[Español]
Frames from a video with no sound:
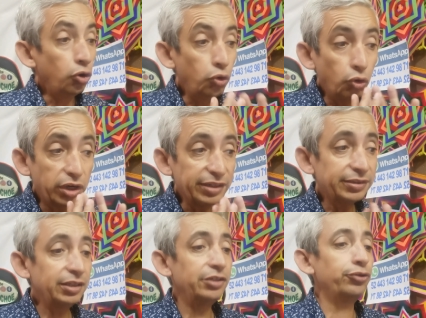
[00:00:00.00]
Lo que
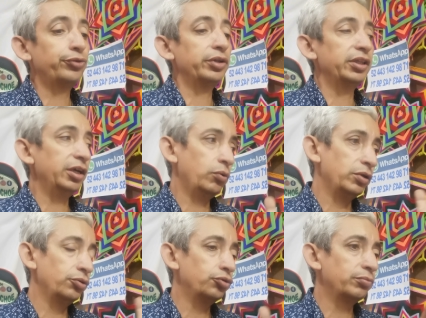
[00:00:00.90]
sí sucede
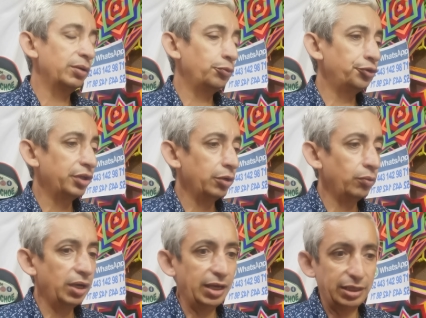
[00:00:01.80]
cuando tomamos
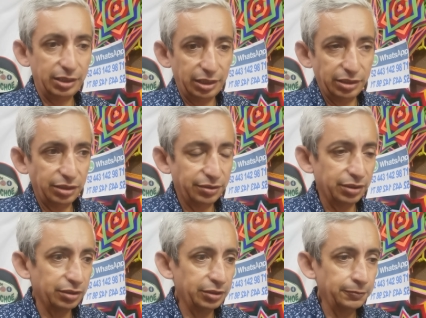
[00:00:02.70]
agua
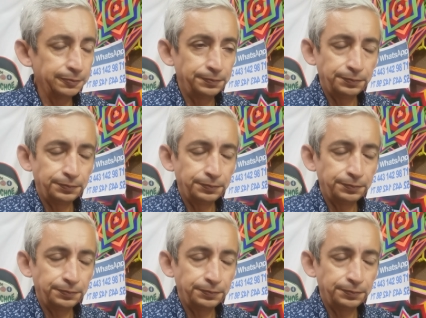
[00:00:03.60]
alcalinizante